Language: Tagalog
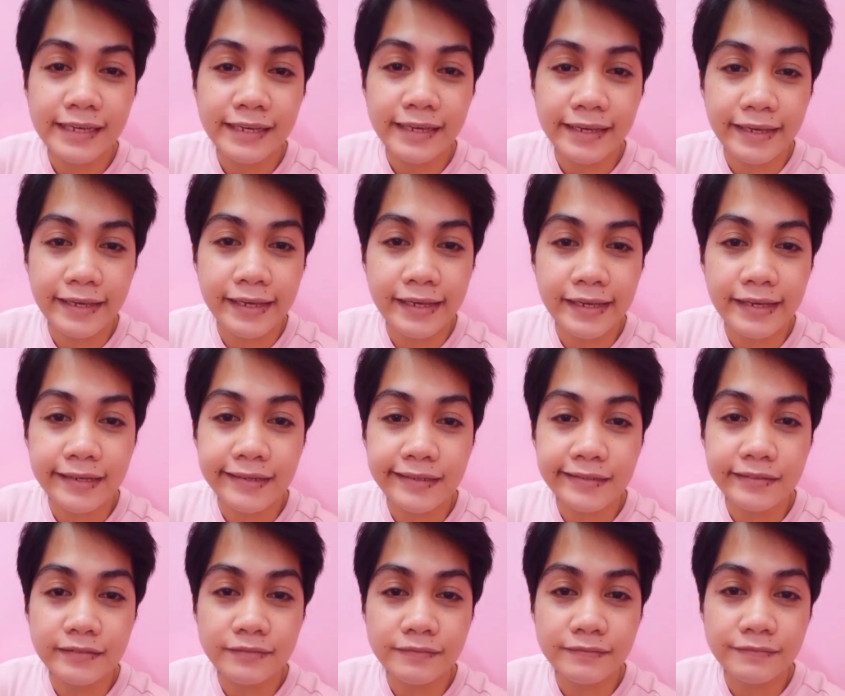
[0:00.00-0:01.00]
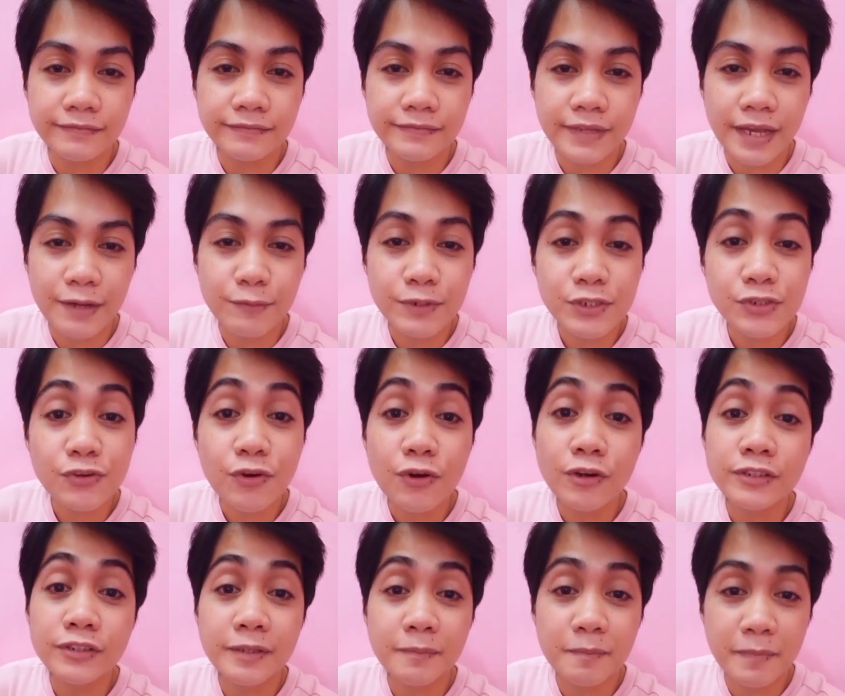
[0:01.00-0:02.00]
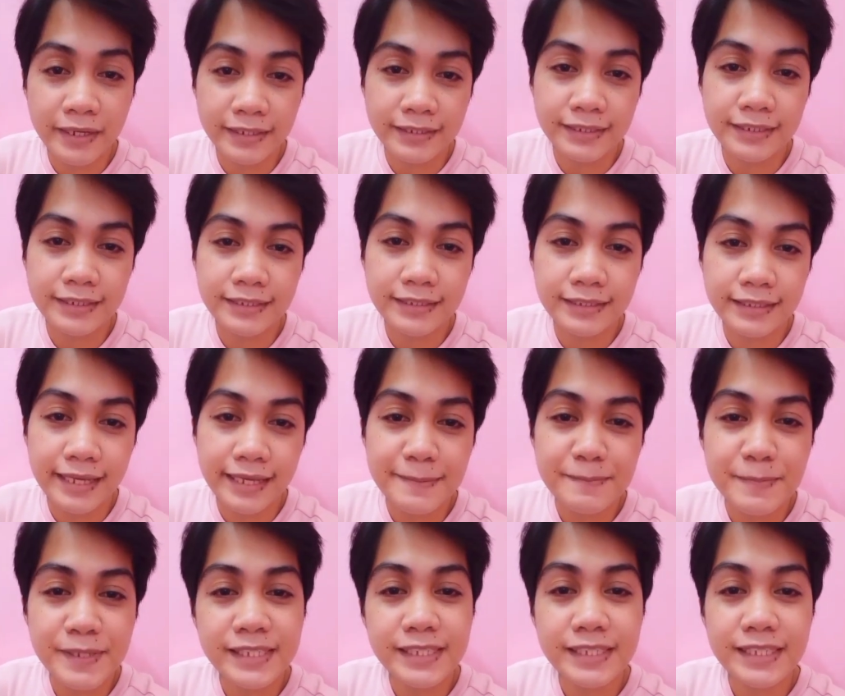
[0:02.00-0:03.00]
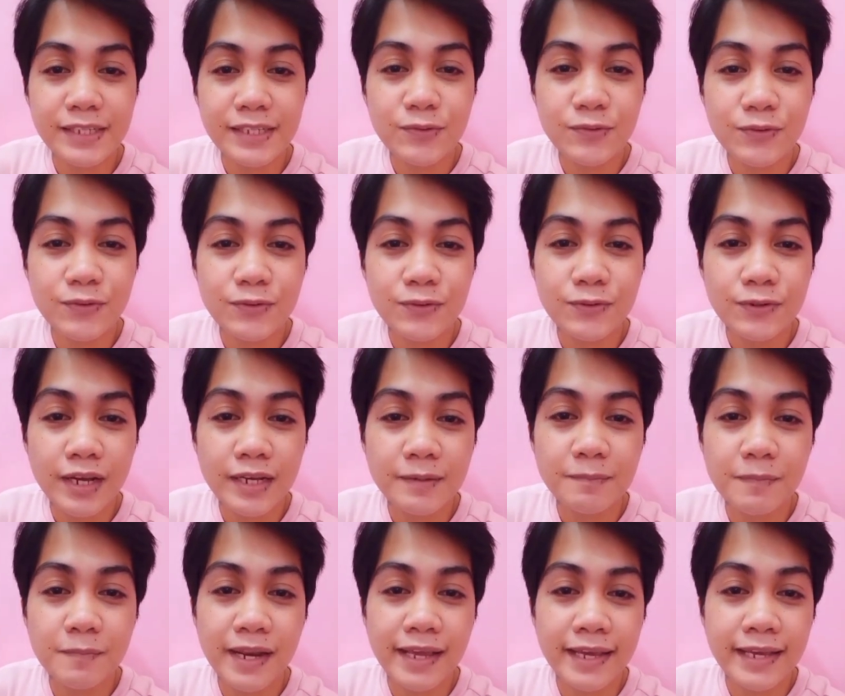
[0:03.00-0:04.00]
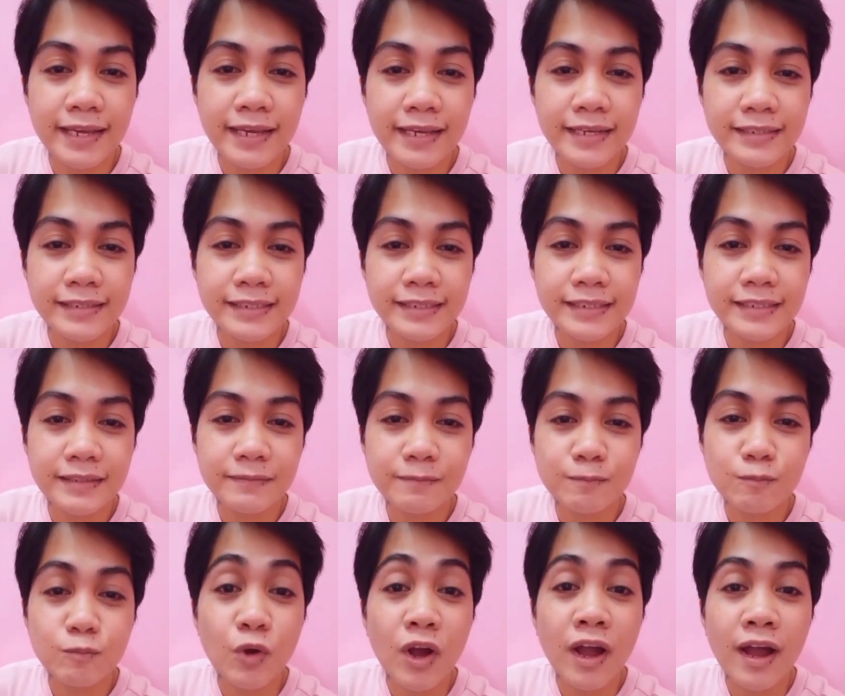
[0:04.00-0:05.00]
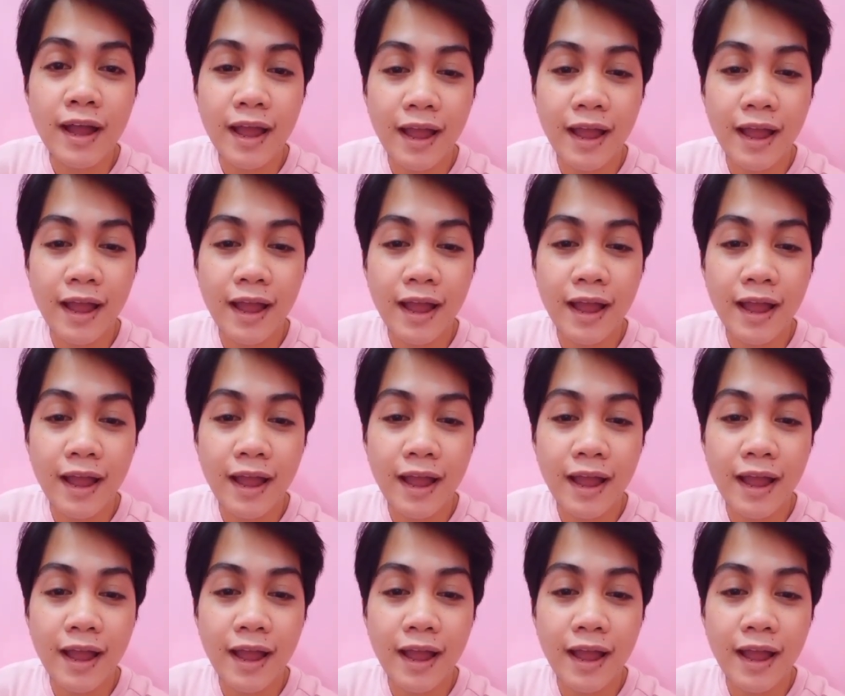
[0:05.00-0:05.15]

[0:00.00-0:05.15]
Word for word: And I wish you all the best. I miss you. God bless. Mwah.